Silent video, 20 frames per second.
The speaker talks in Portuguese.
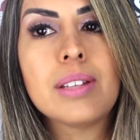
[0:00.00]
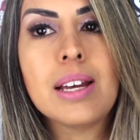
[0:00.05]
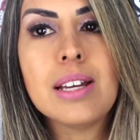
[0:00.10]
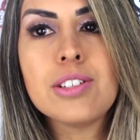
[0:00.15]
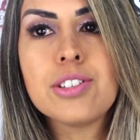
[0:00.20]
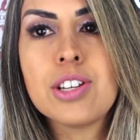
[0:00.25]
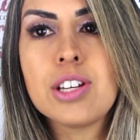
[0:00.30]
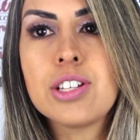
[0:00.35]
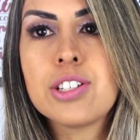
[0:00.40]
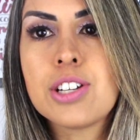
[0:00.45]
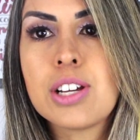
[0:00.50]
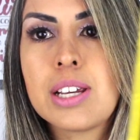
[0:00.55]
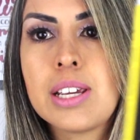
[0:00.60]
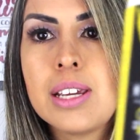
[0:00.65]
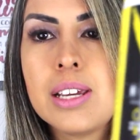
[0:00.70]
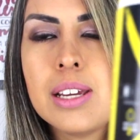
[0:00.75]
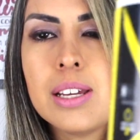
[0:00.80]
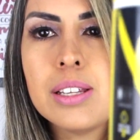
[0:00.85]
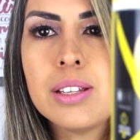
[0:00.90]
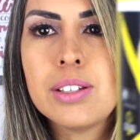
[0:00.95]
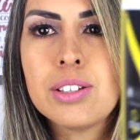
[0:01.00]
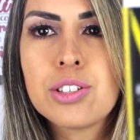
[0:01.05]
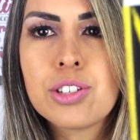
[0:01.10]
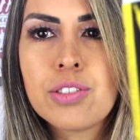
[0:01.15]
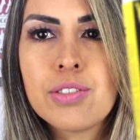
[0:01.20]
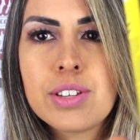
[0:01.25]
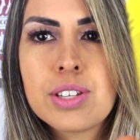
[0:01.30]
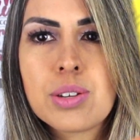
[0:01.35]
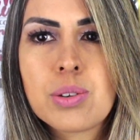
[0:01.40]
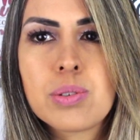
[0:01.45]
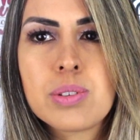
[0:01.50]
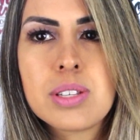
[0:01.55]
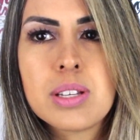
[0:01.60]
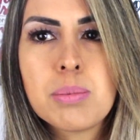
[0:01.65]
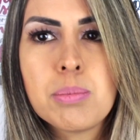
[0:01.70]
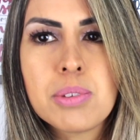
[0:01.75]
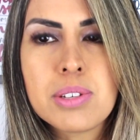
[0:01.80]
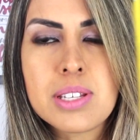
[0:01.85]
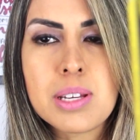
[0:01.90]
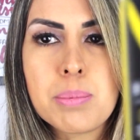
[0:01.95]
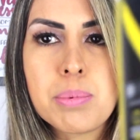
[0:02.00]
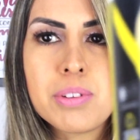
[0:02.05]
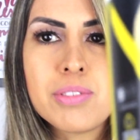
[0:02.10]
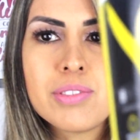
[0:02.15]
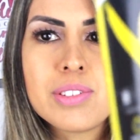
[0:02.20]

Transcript: tá, gente? Aqui, ó, deixa eu ver se eu consigo mostrar pra